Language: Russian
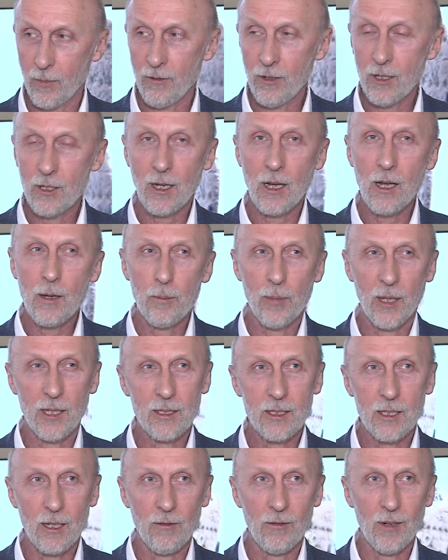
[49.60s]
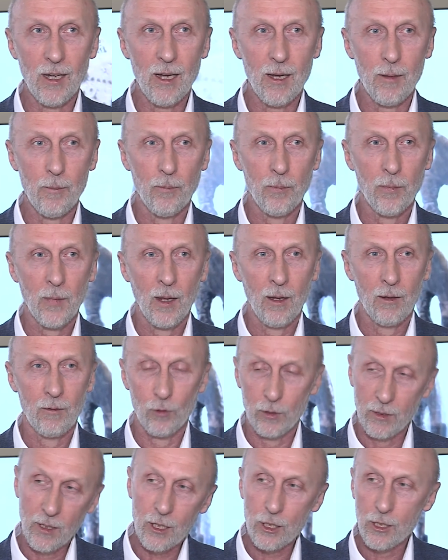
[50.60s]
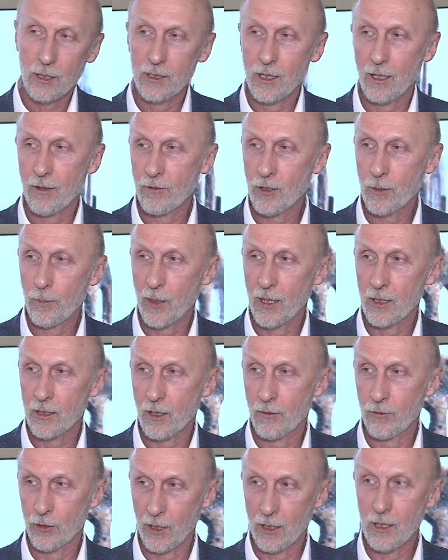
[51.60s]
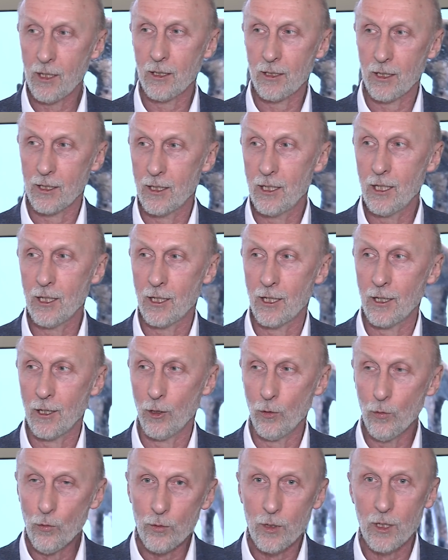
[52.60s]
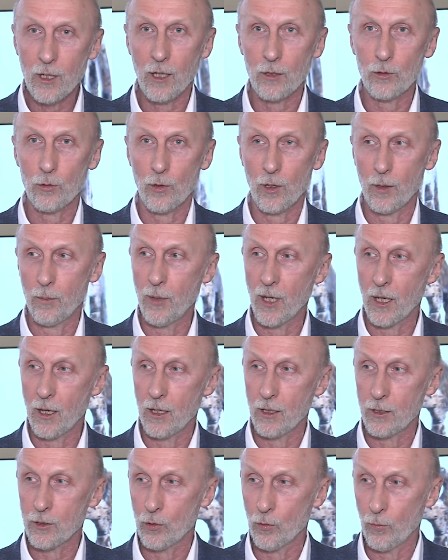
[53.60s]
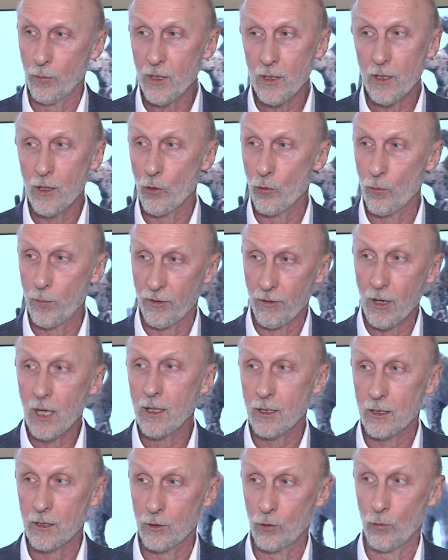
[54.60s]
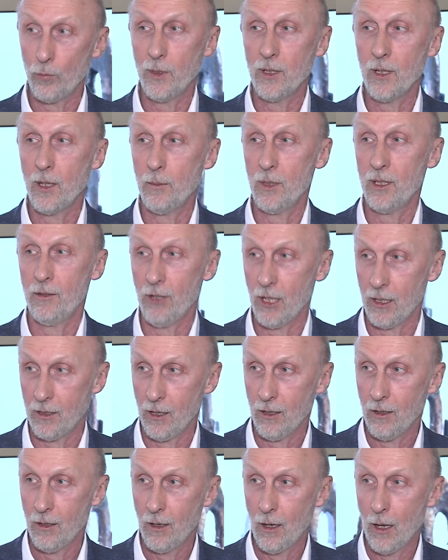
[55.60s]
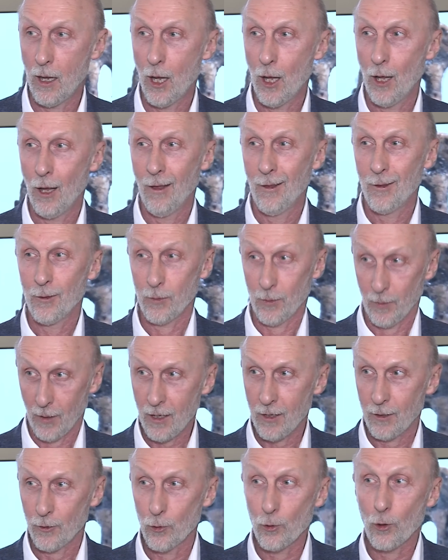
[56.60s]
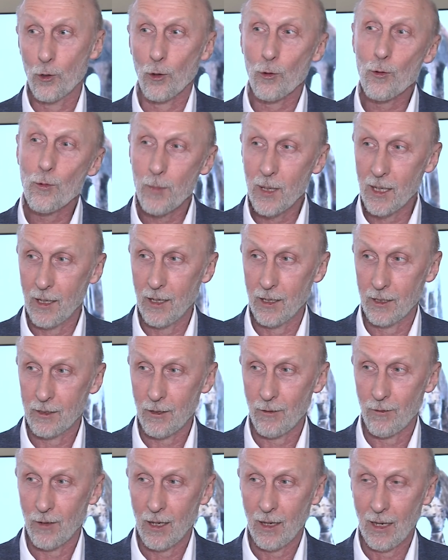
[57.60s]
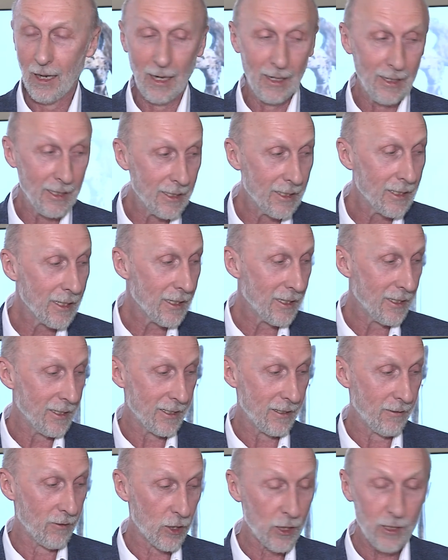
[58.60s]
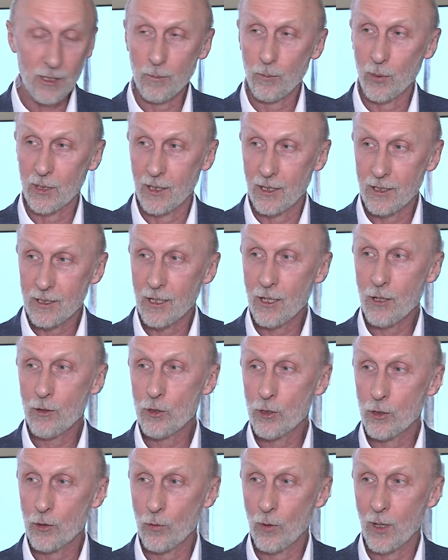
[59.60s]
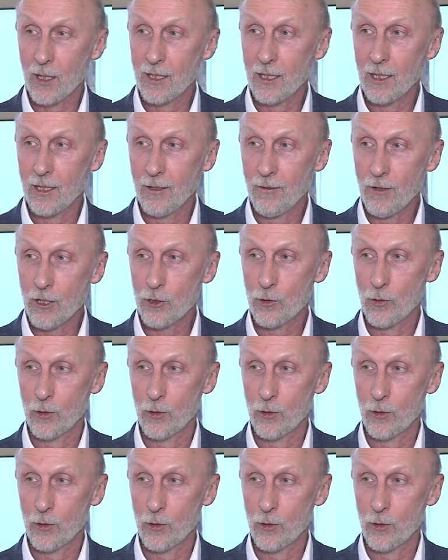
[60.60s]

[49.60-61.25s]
Мы ведь как представляем вот наших древних предков? Это какие-то дикие люди, которые бегали с дубиной и убивали этой дубиной медведя. А, но кроме этого, они делали совершенно потрясающие рукодельные вещи.